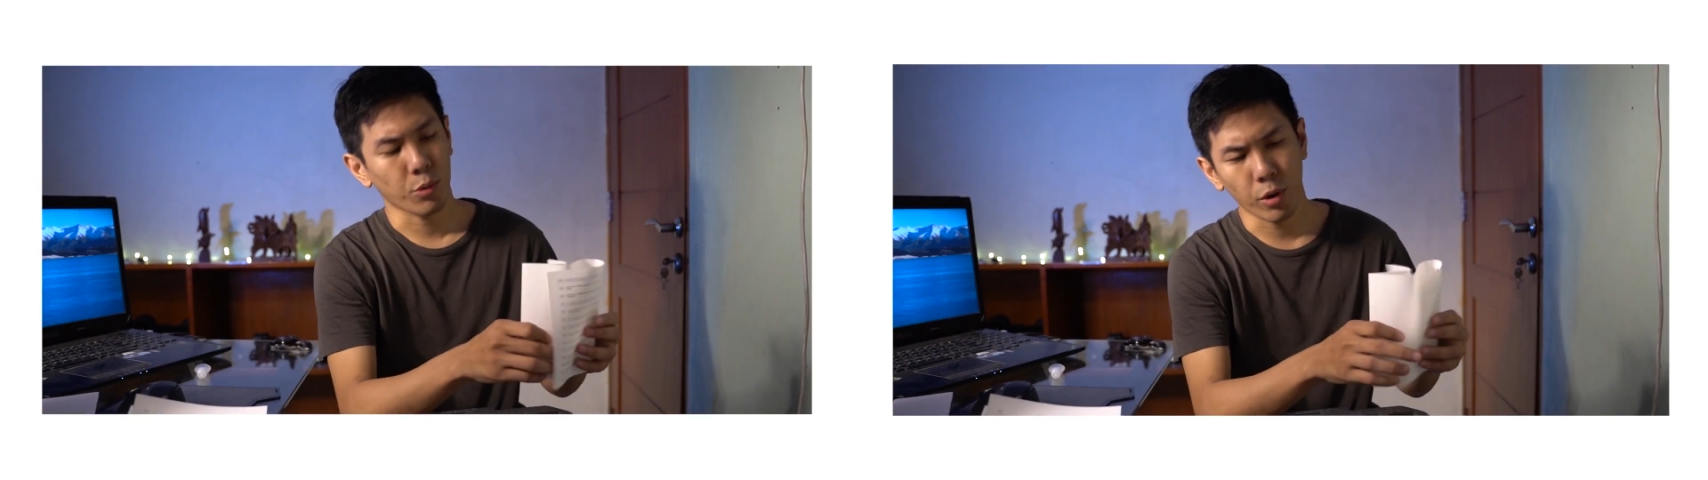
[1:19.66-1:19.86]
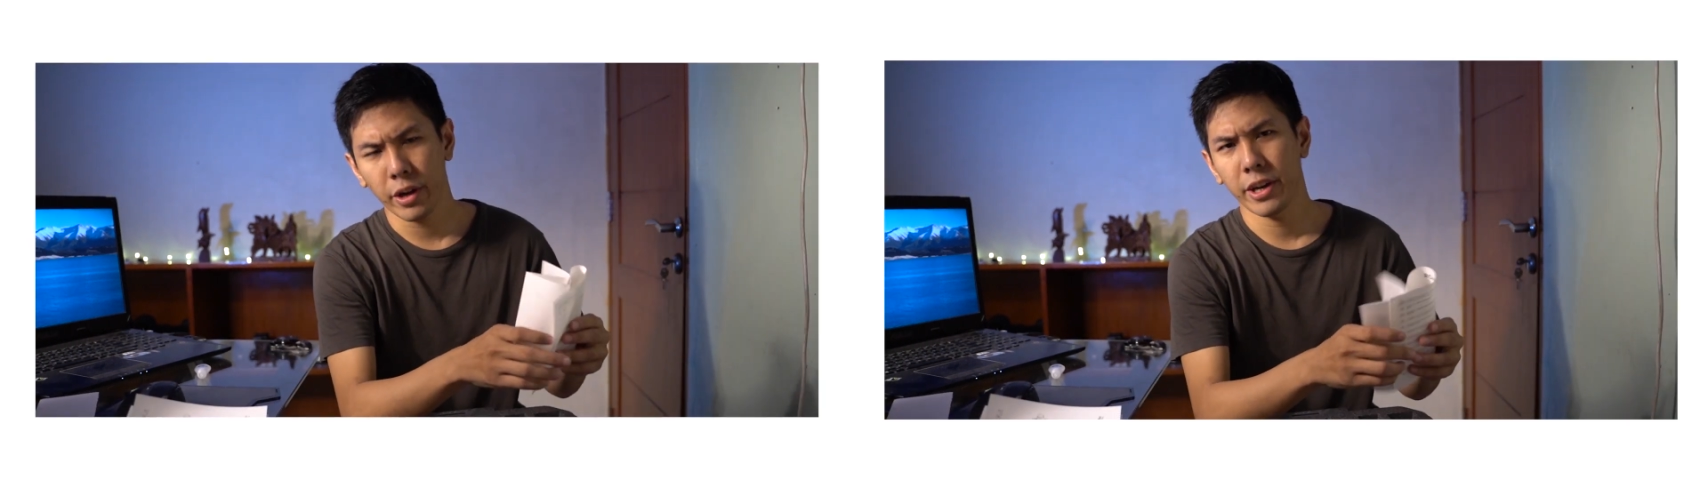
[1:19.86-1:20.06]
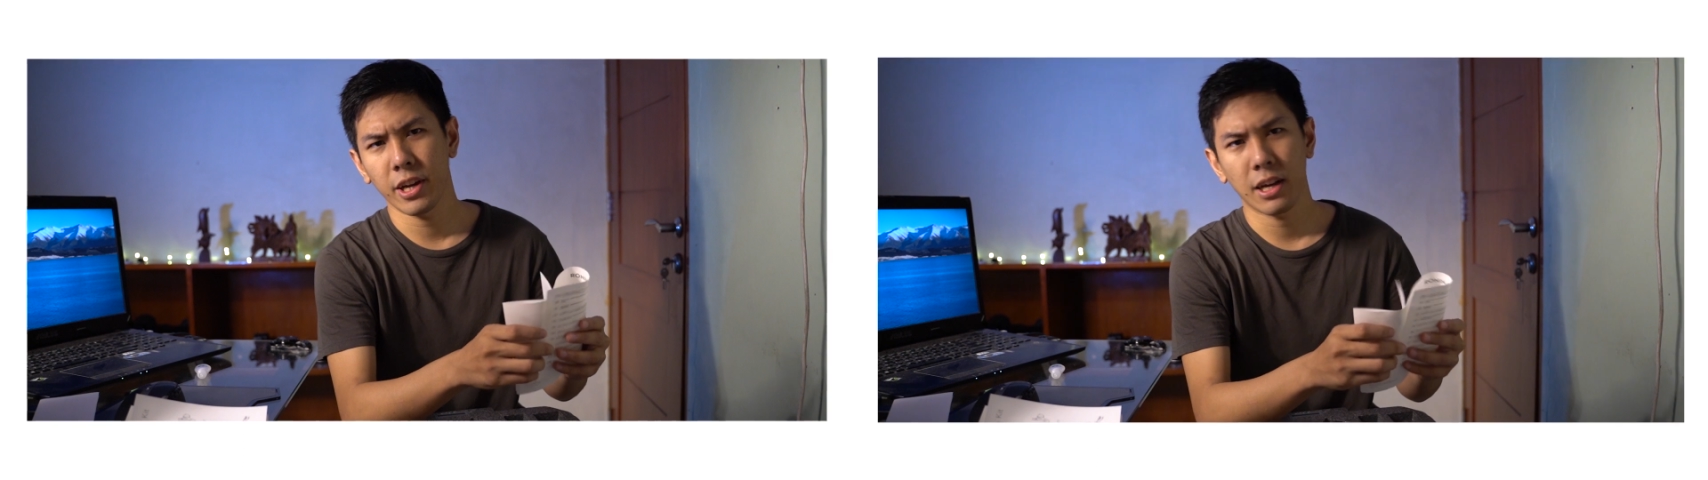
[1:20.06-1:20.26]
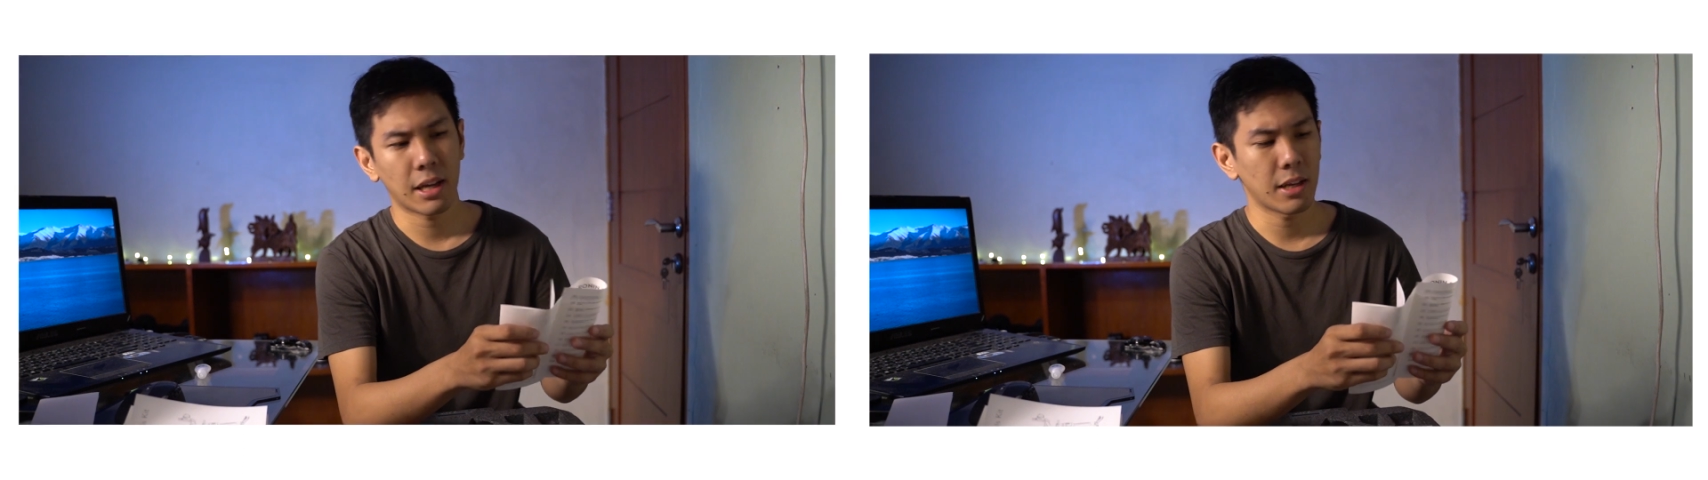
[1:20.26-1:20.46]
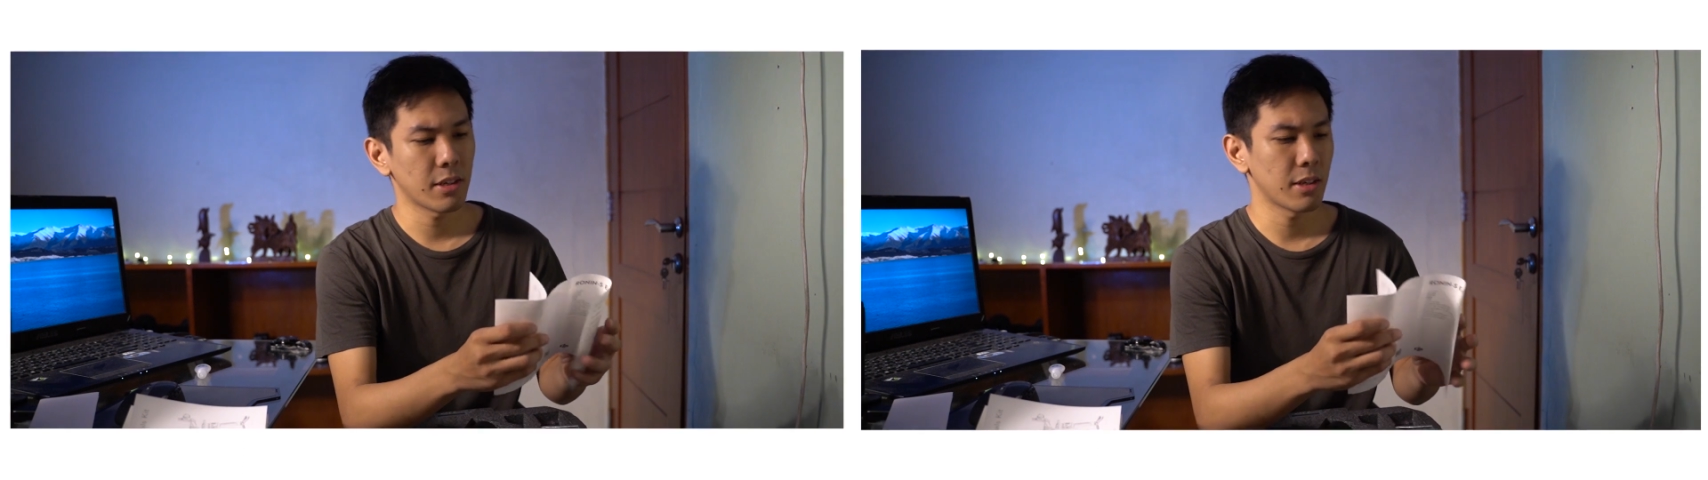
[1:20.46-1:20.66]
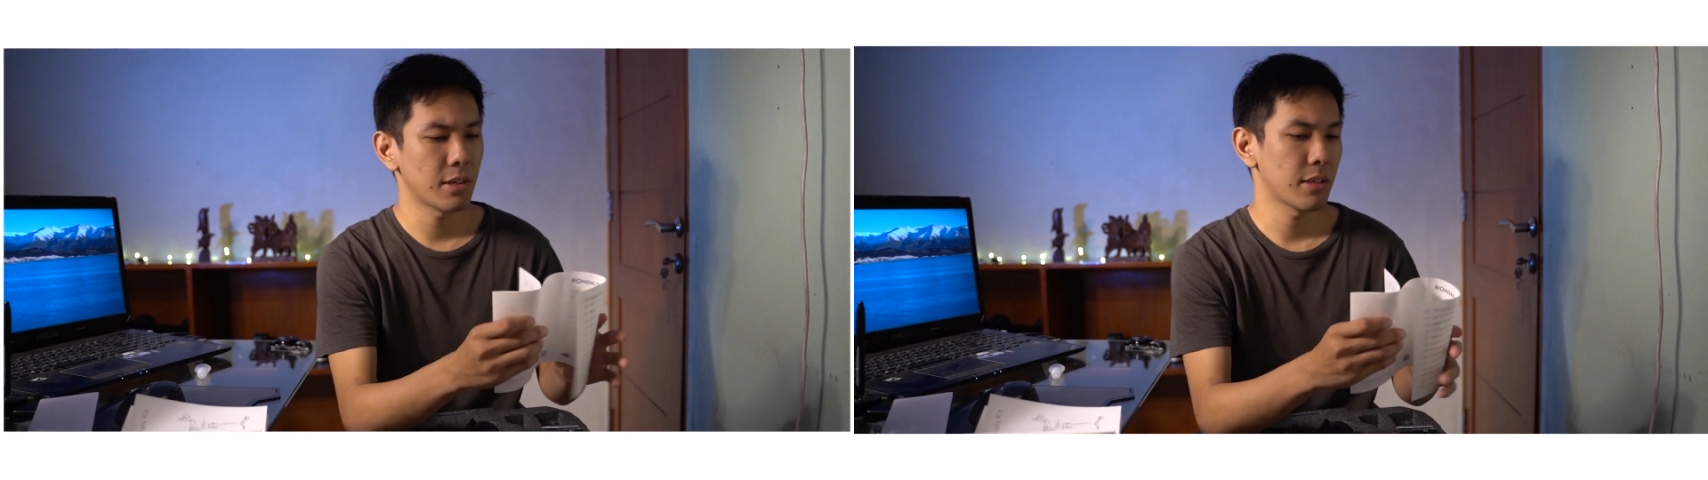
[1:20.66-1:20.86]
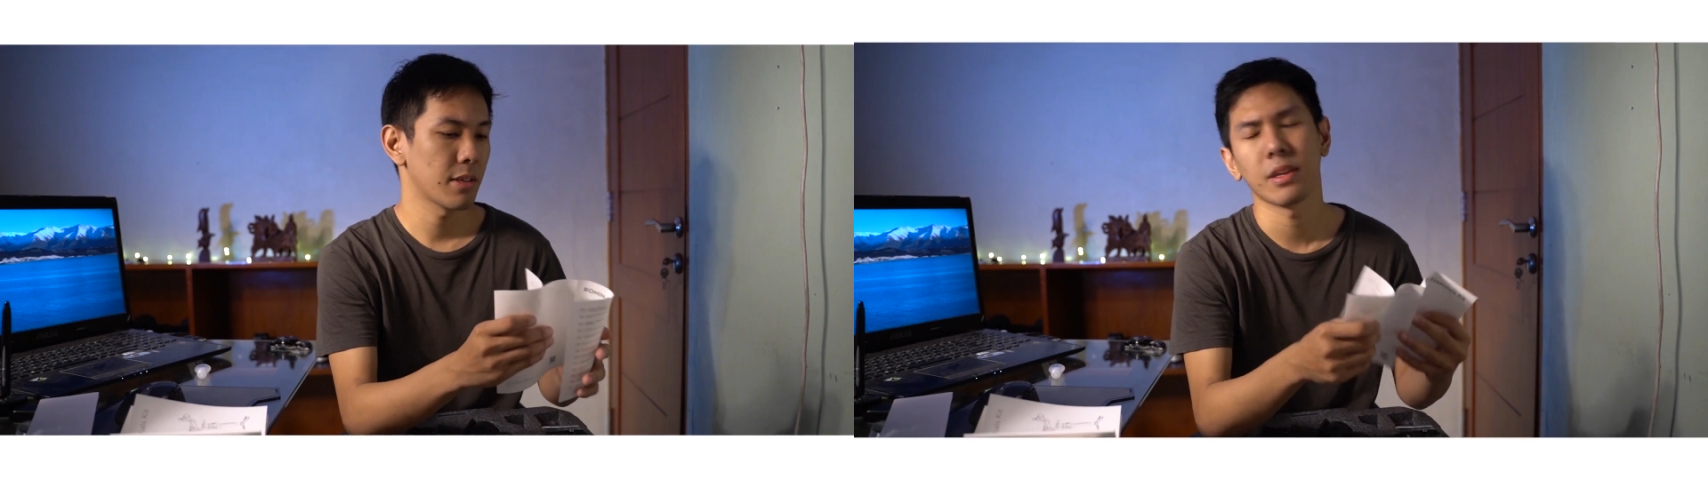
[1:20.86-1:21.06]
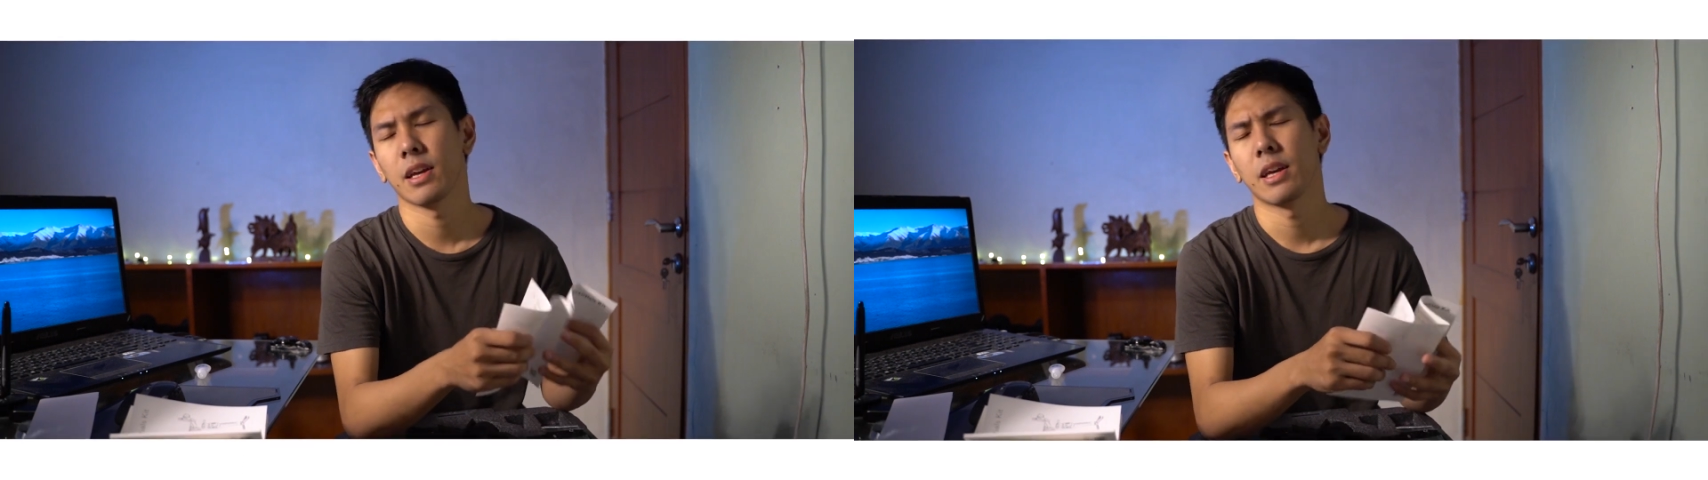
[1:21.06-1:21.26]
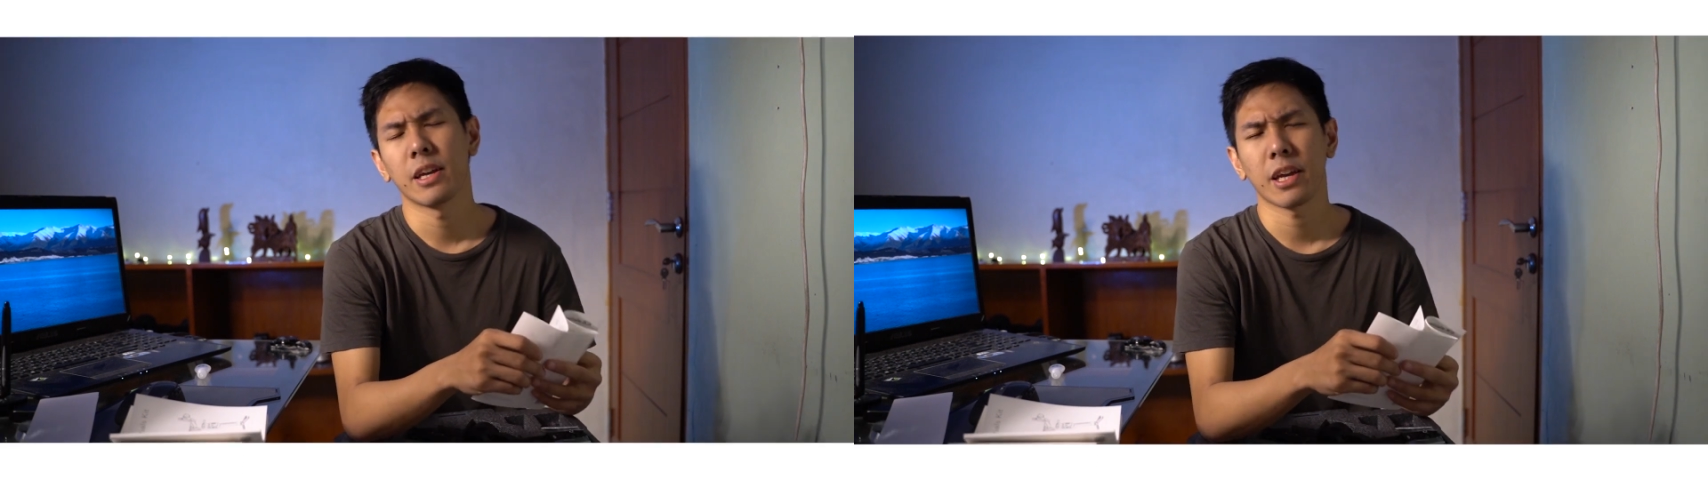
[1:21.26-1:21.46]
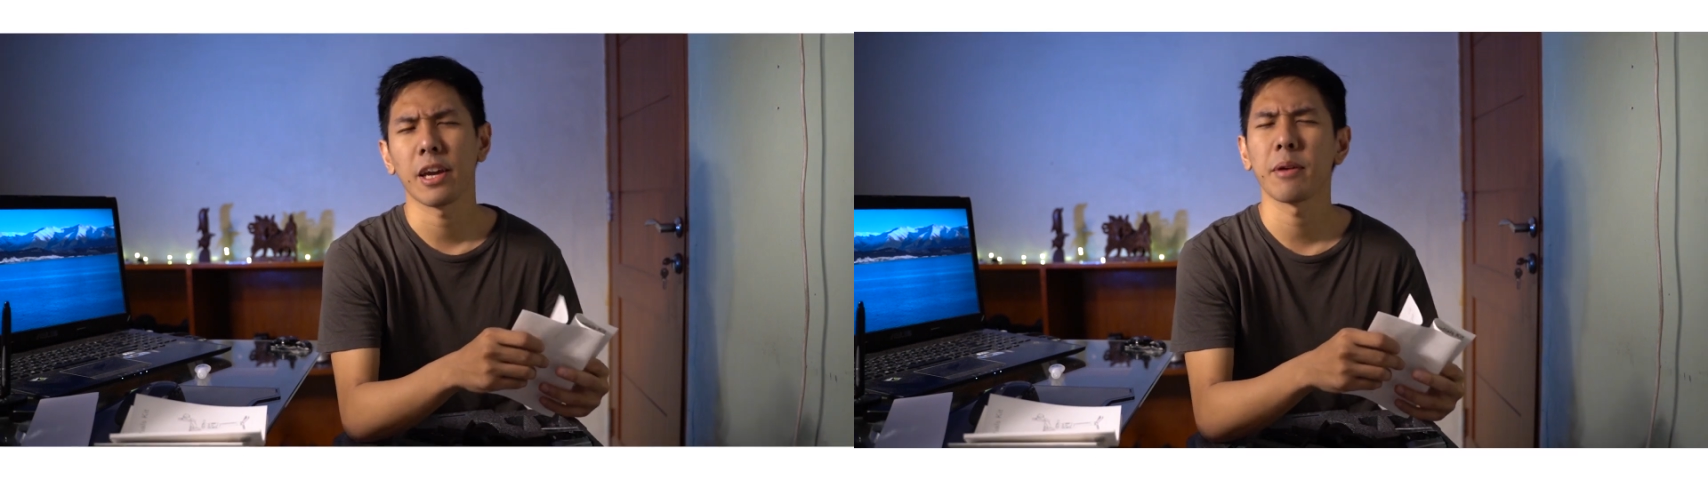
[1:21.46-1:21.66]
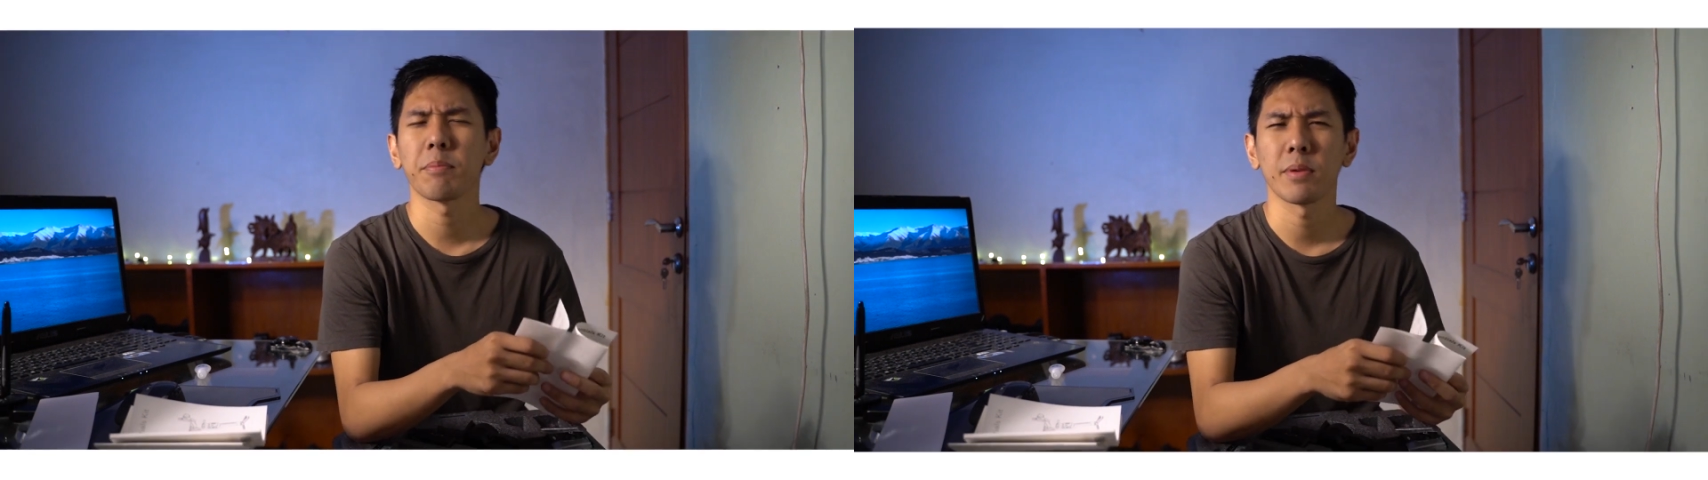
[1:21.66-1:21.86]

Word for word: gue kayak kayak